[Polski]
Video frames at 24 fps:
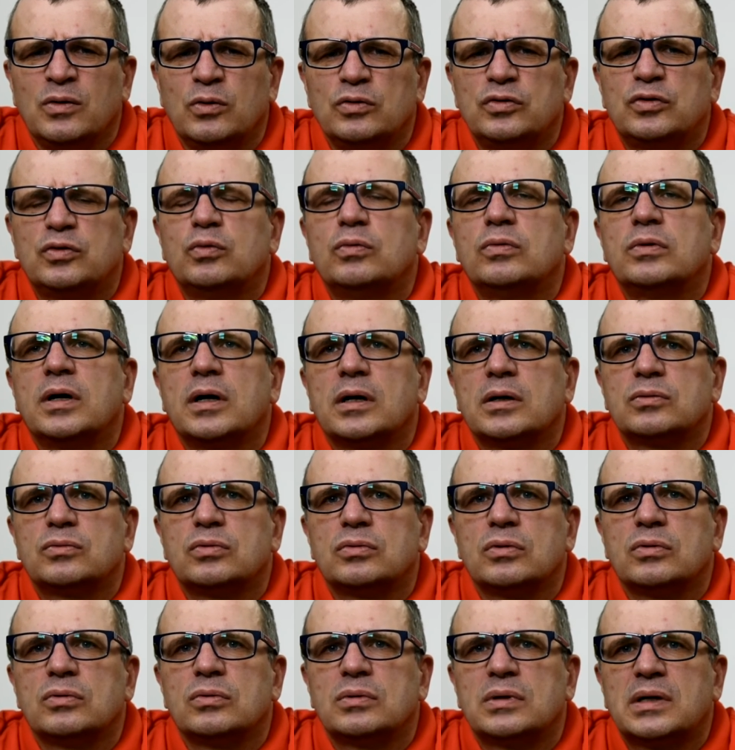Usługa,
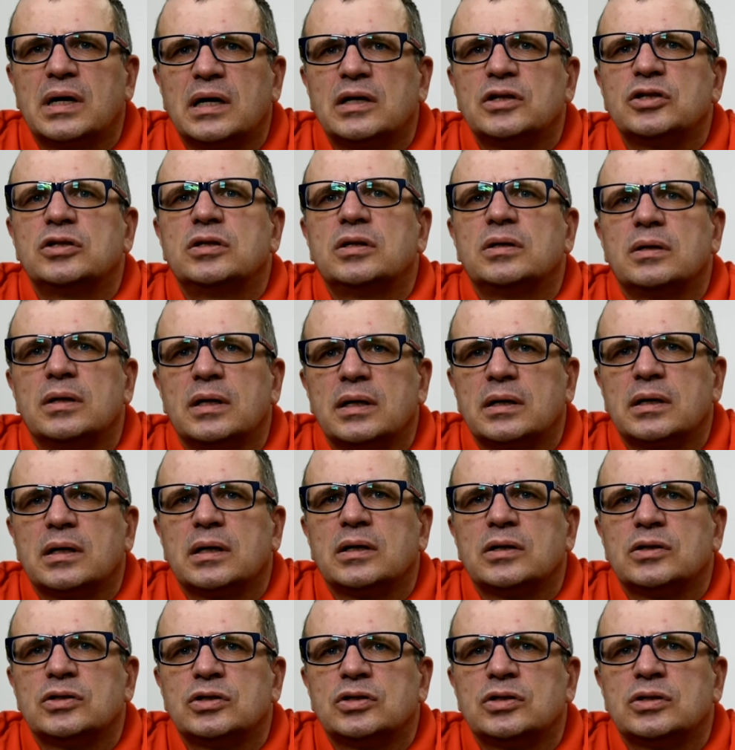którą każdy
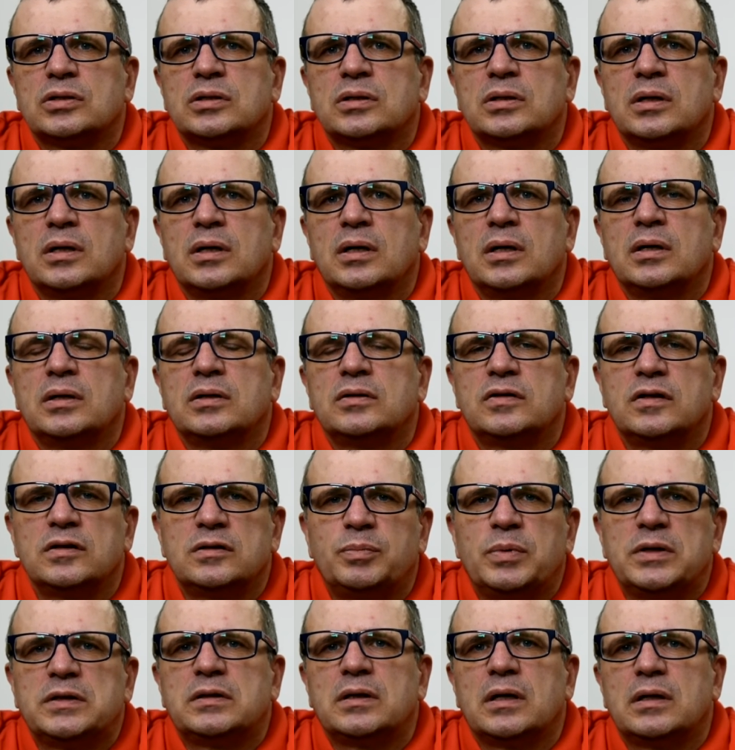lekarz czy
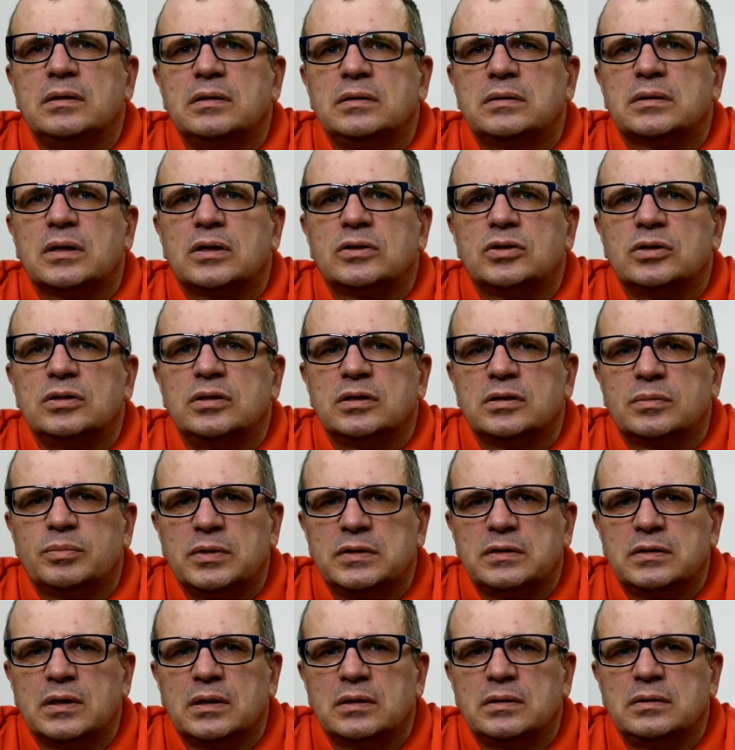specjalista, czy
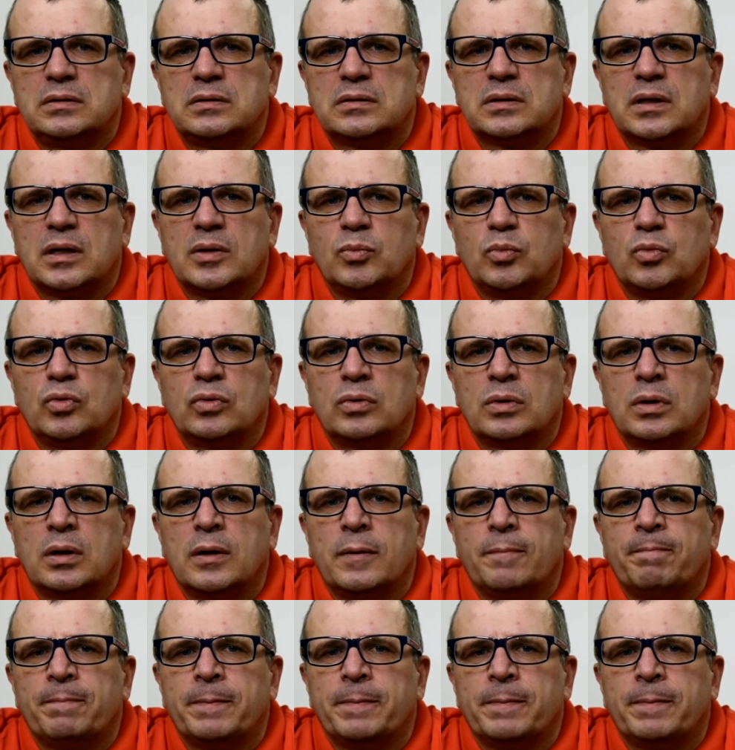niespecjalista mógł